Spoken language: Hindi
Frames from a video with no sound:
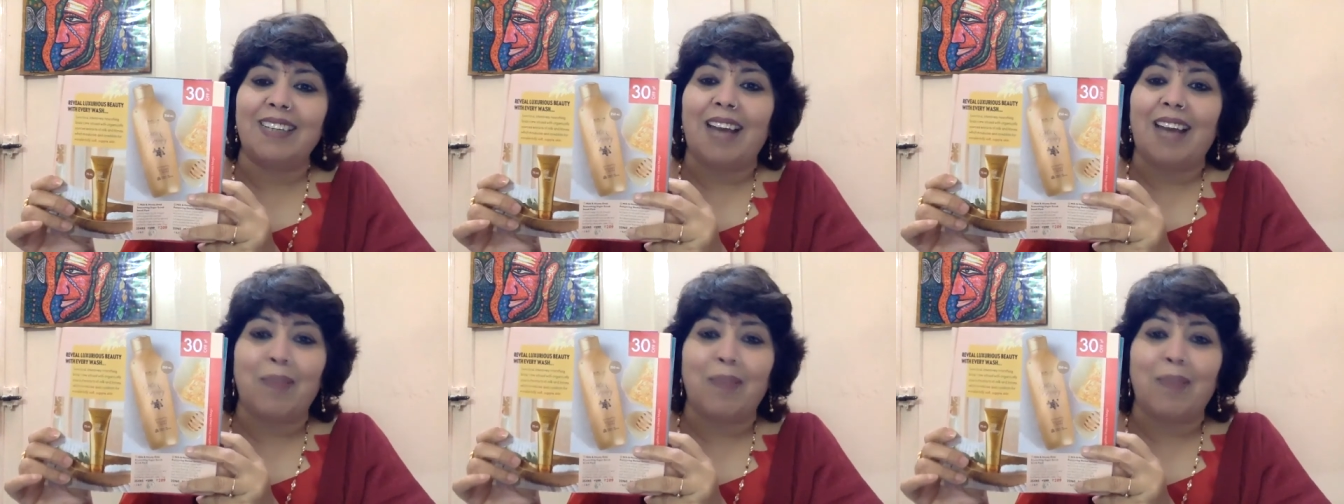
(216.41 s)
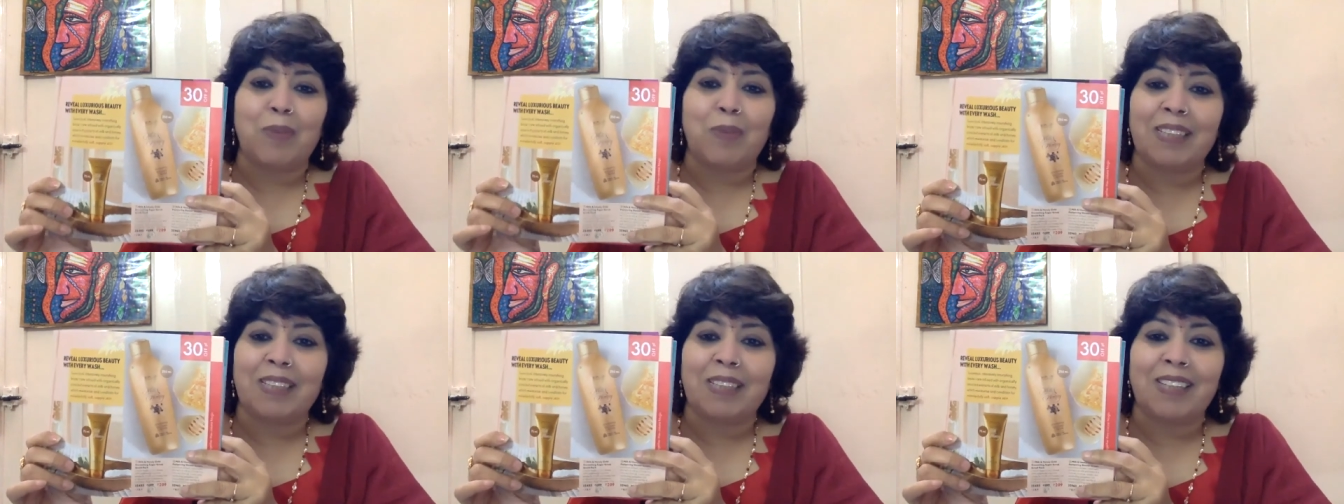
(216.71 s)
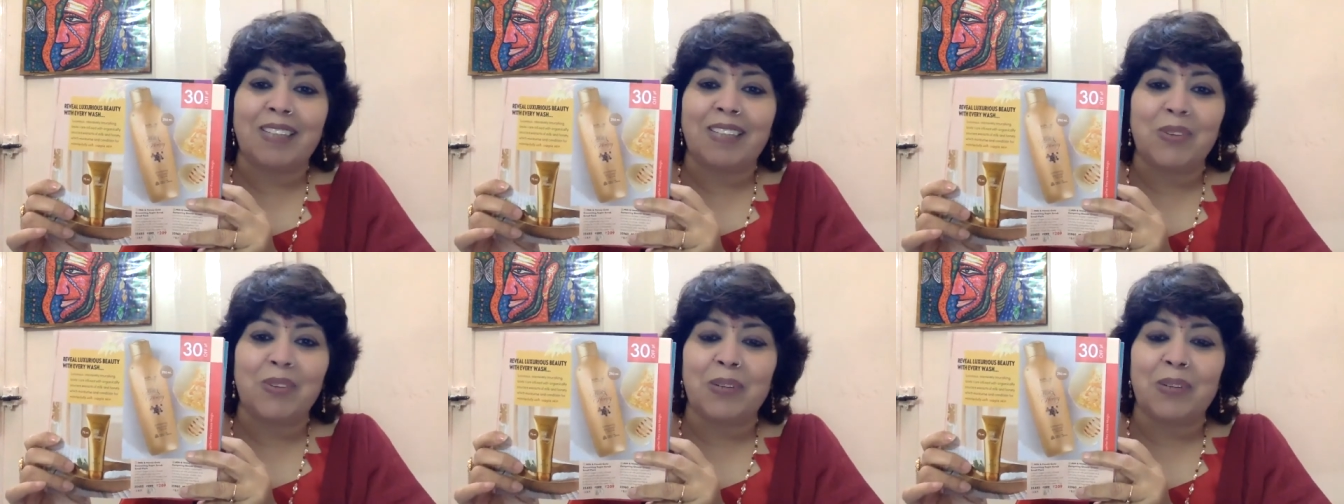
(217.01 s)
आपको पता
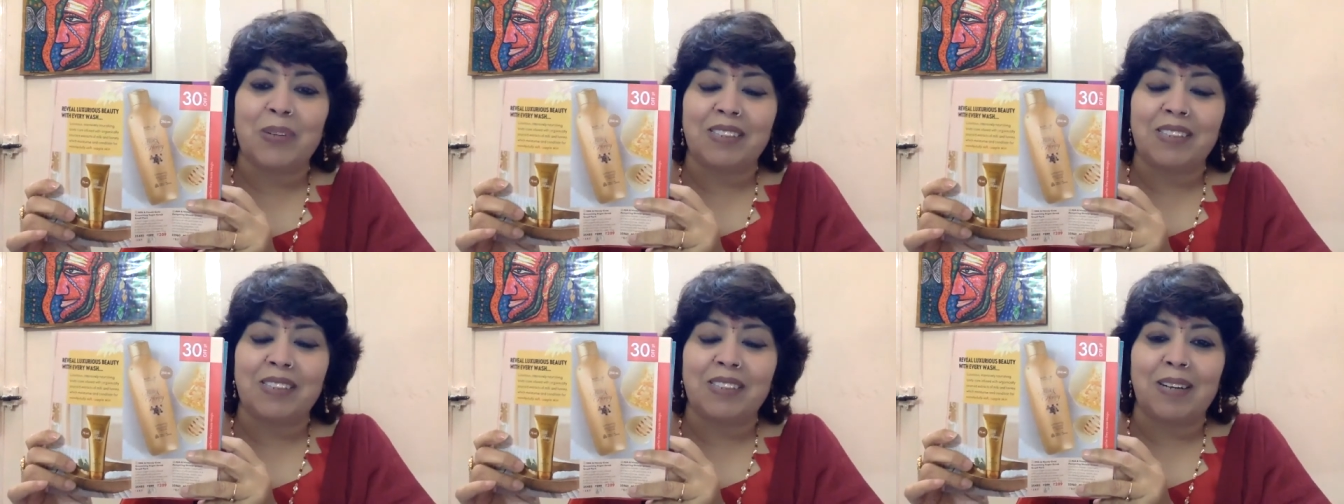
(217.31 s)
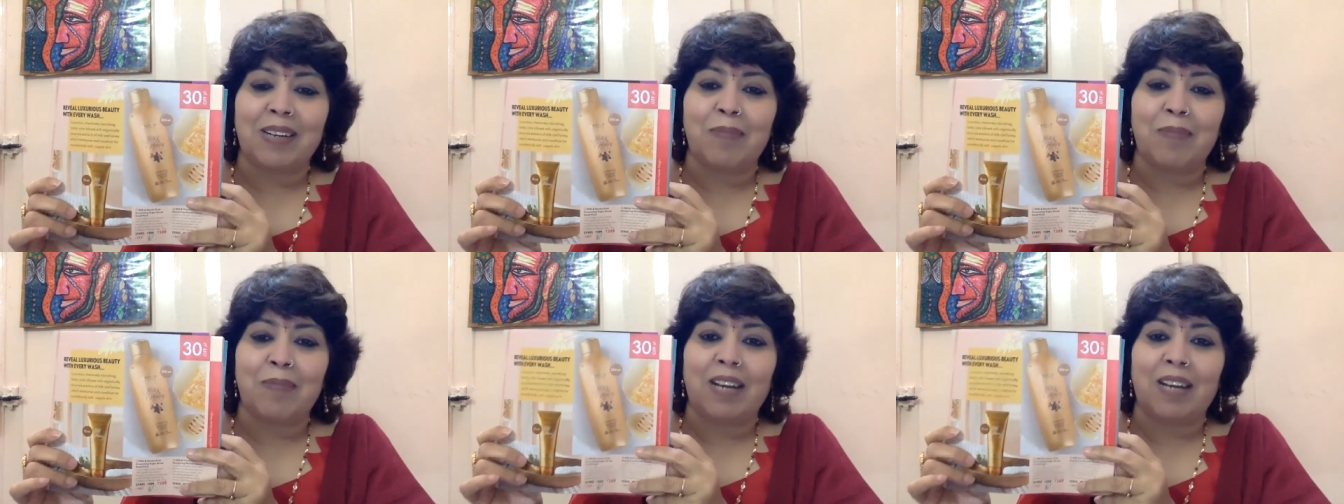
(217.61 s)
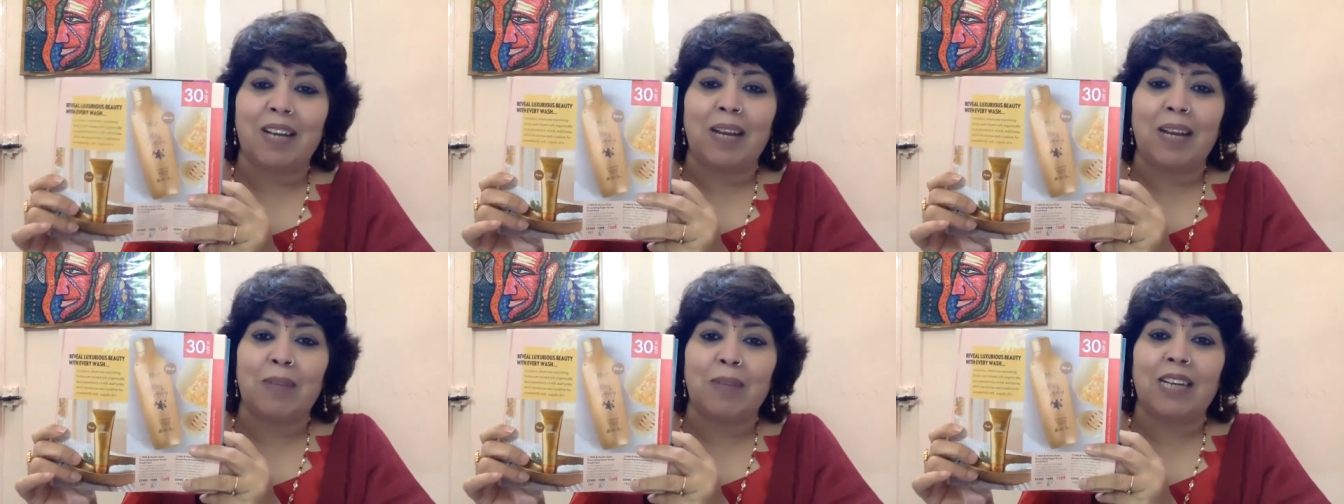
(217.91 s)
है शुगर स्क्रब अगर
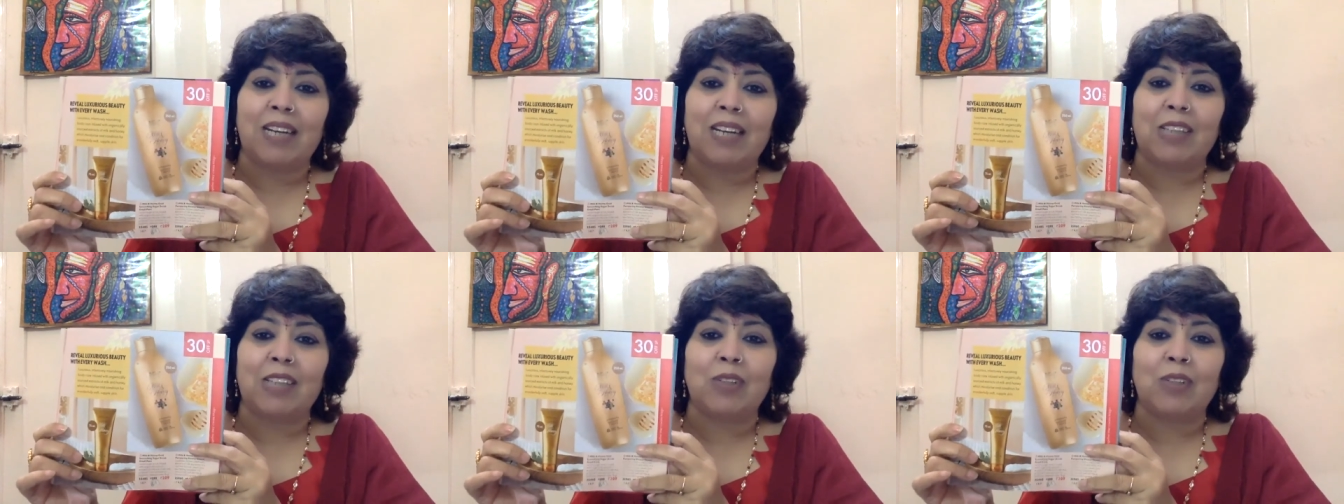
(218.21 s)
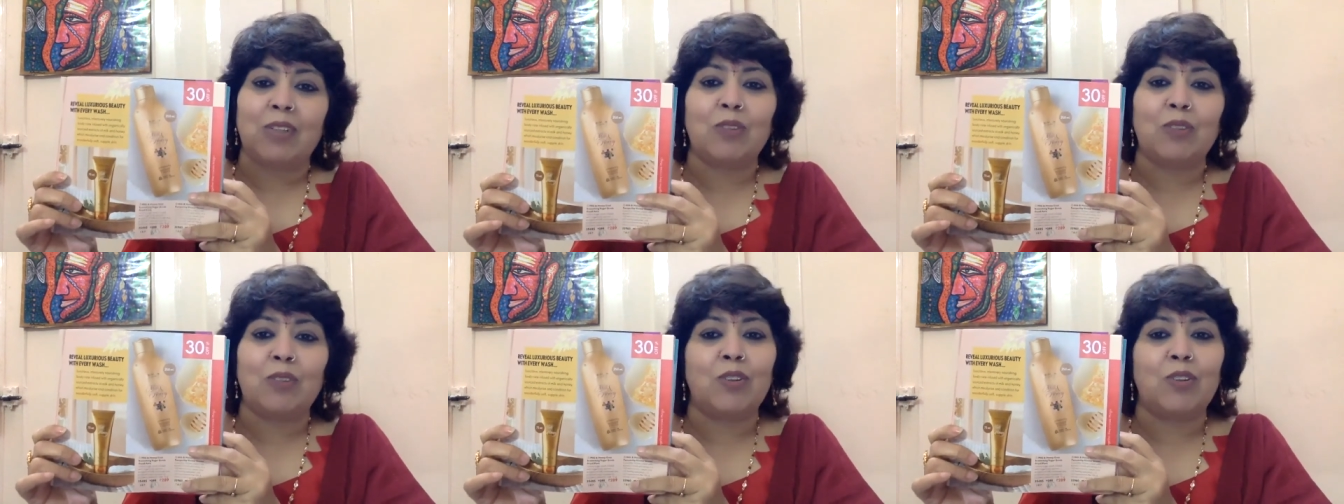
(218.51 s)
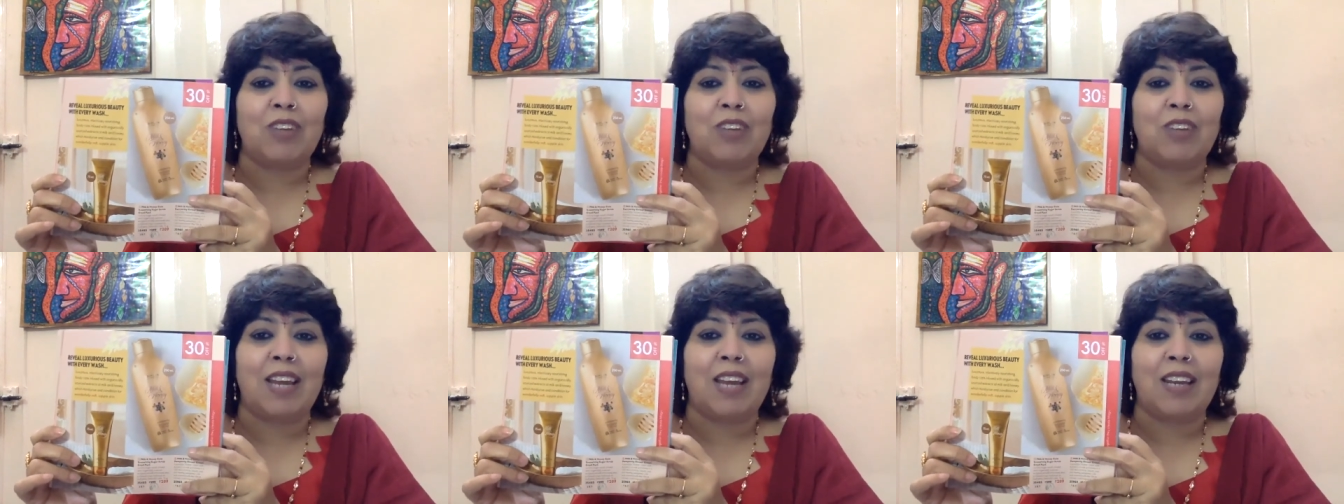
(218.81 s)
आप लगाते हो तो वो
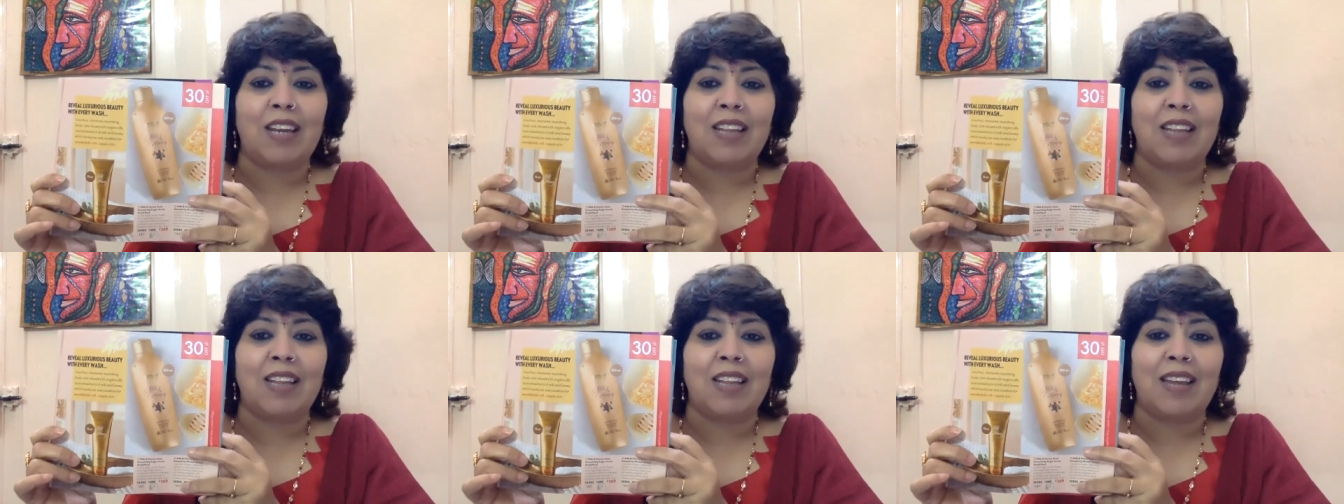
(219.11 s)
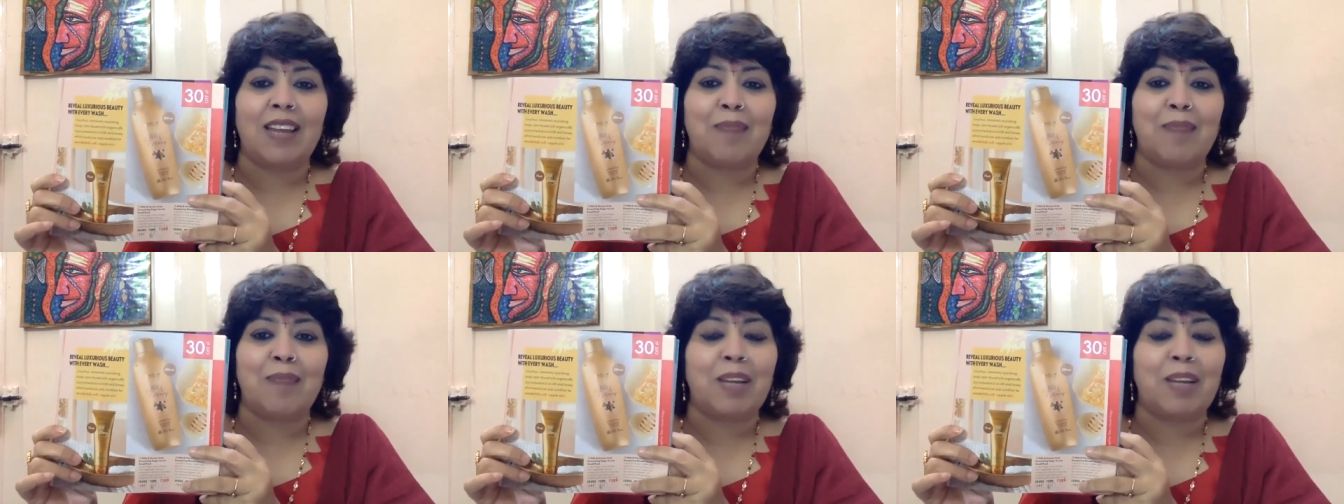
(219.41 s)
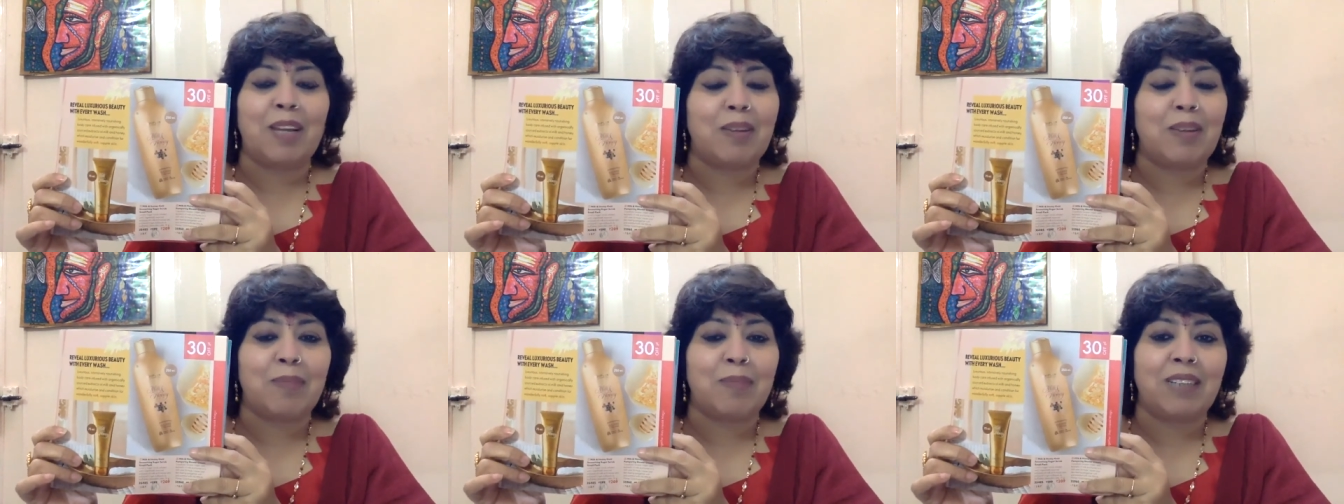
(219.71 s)
चेहरे से आपके
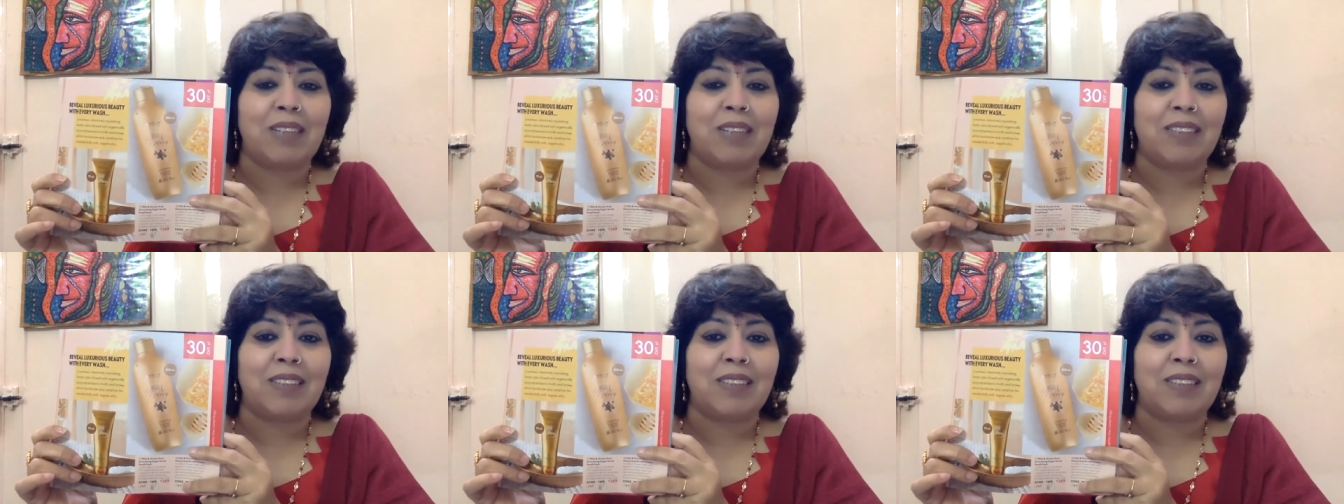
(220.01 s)
चमक